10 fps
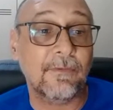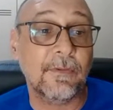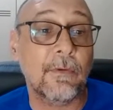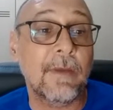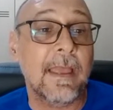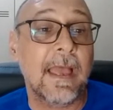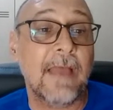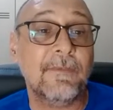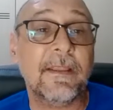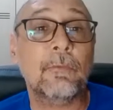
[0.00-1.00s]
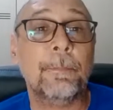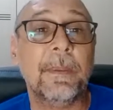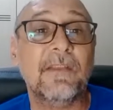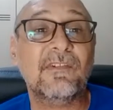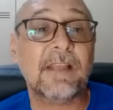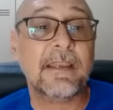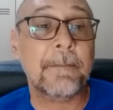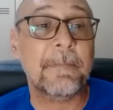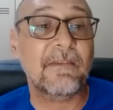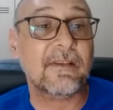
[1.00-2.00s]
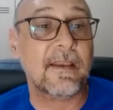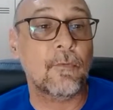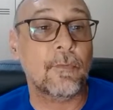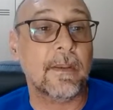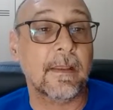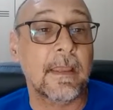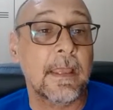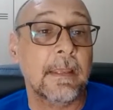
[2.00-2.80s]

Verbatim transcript: senão a vida do Peixe estaria mais tranquila.